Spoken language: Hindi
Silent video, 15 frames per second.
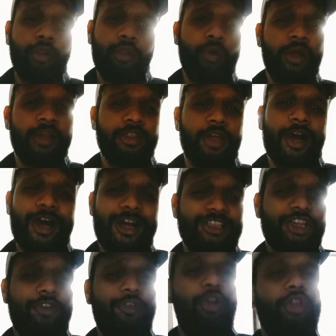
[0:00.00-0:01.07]
सो गाइस
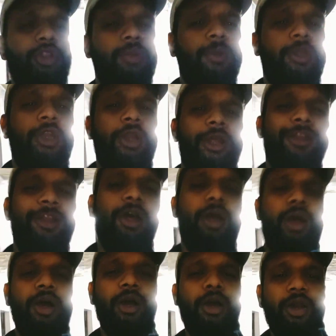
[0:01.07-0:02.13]
आज का वीडियो सिर्फ इतना ही था
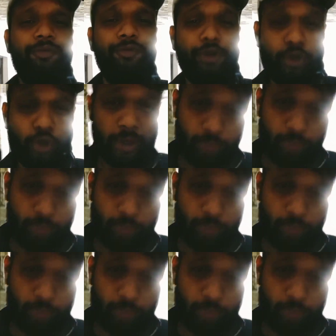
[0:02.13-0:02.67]
अगर वीडियो